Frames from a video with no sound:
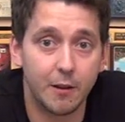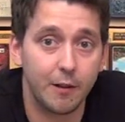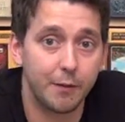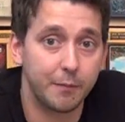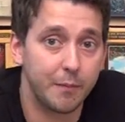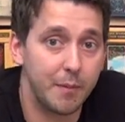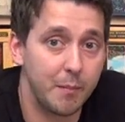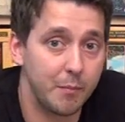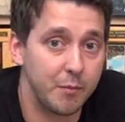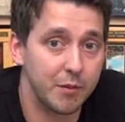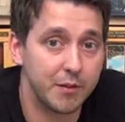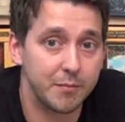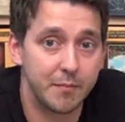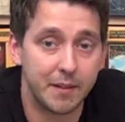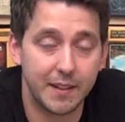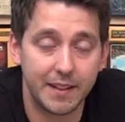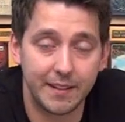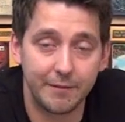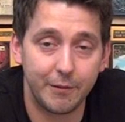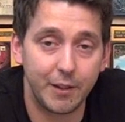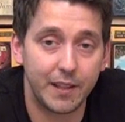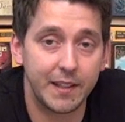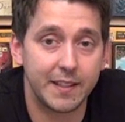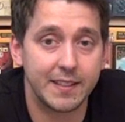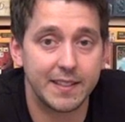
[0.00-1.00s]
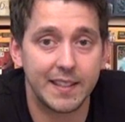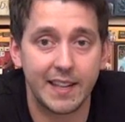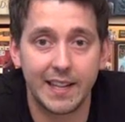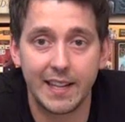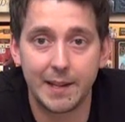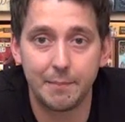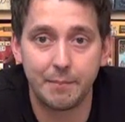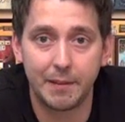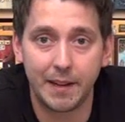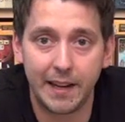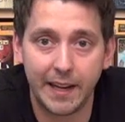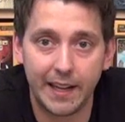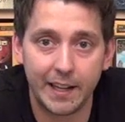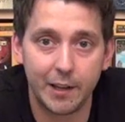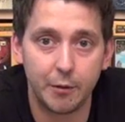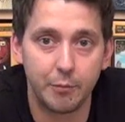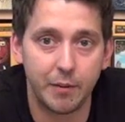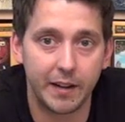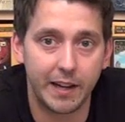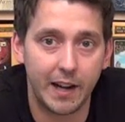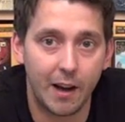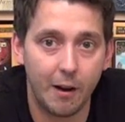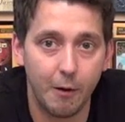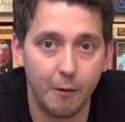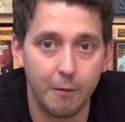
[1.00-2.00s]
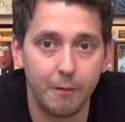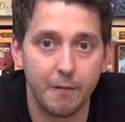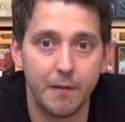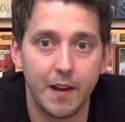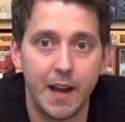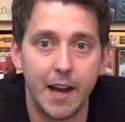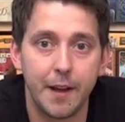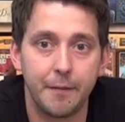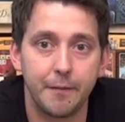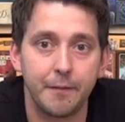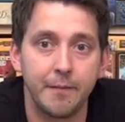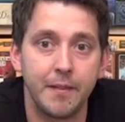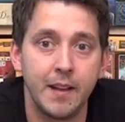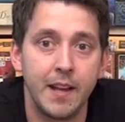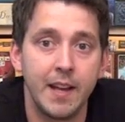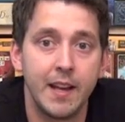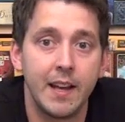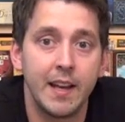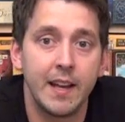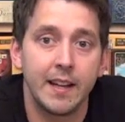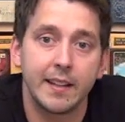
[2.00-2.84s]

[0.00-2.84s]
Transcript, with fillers: Oft muss man wirklich seine Pläne über den Haufen werfen.